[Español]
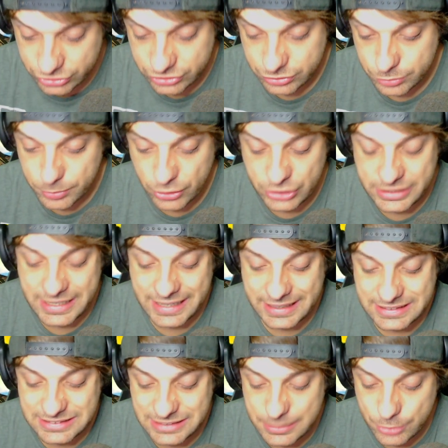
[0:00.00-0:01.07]
un poquitín
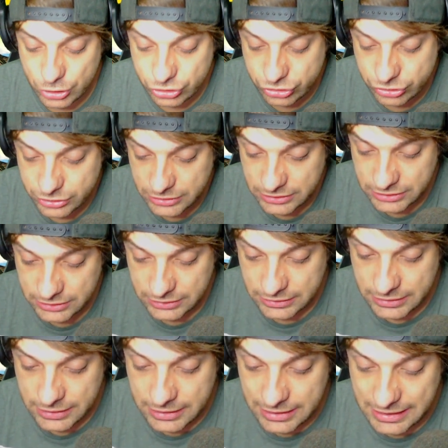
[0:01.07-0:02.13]
agresivos.
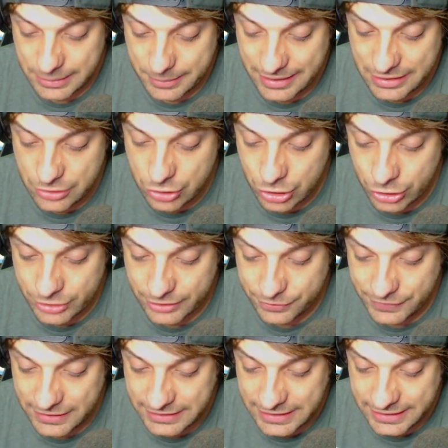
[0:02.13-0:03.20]
El rival no
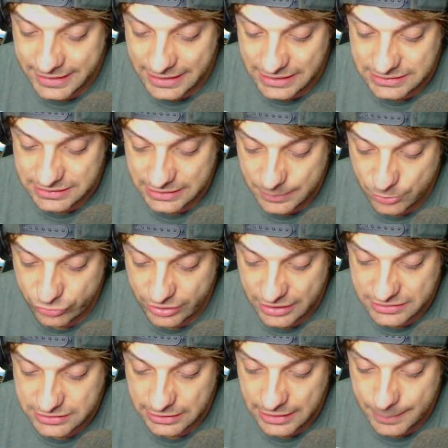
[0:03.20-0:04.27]
decide atacar, así que pues nada,
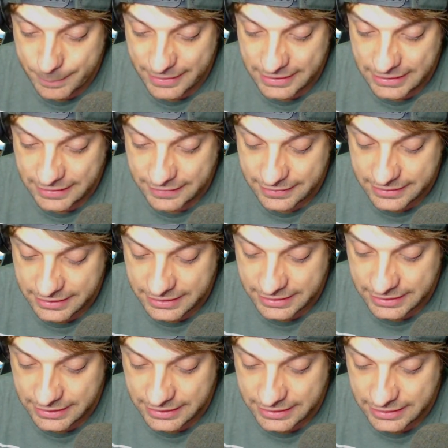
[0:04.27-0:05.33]
si a Pan la
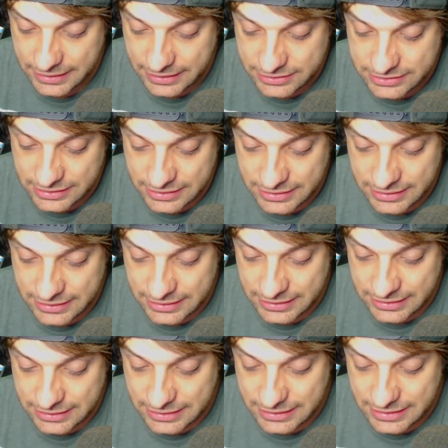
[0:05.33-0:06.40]
dejas
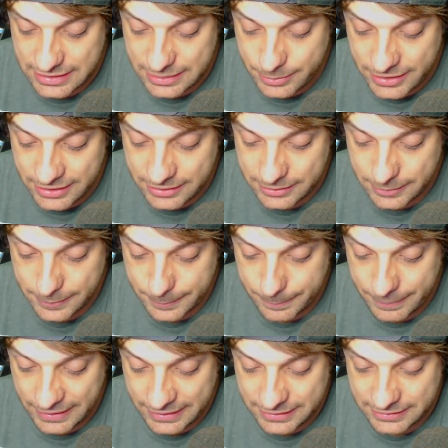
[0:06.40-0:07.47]
libre,
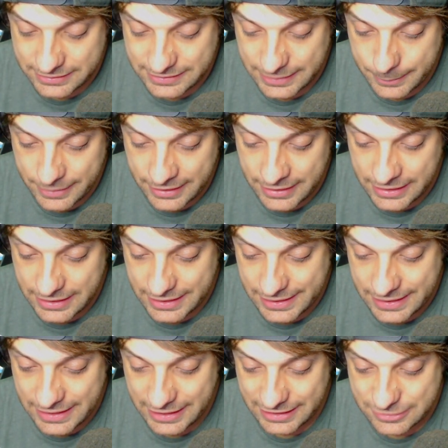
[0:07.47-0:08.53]
Pan te va
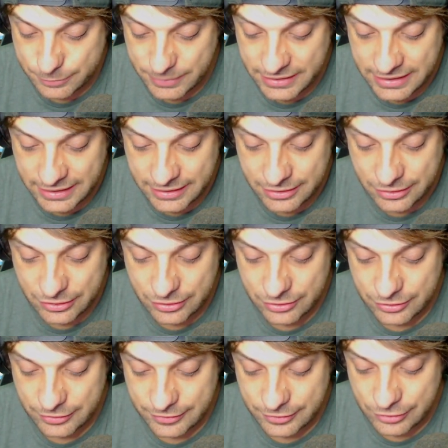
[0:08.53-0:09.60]
a explicar
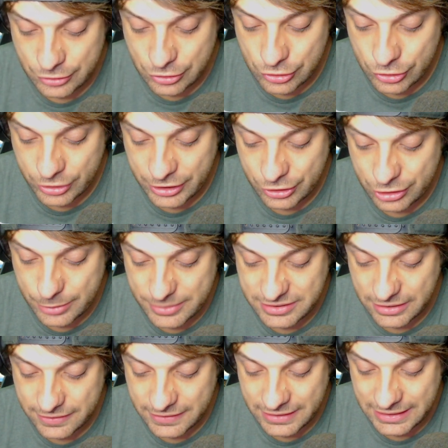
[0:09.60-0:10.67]
lo que no debes
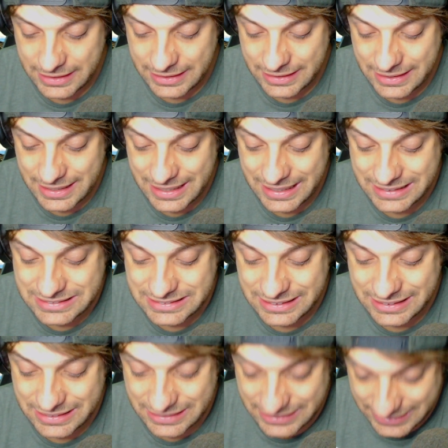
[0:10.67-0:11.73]
hacer en
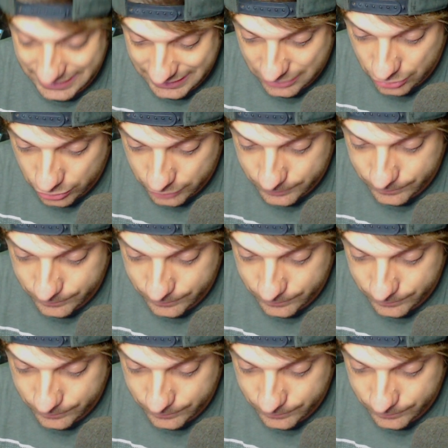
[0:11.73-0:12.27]
HD, ¿no?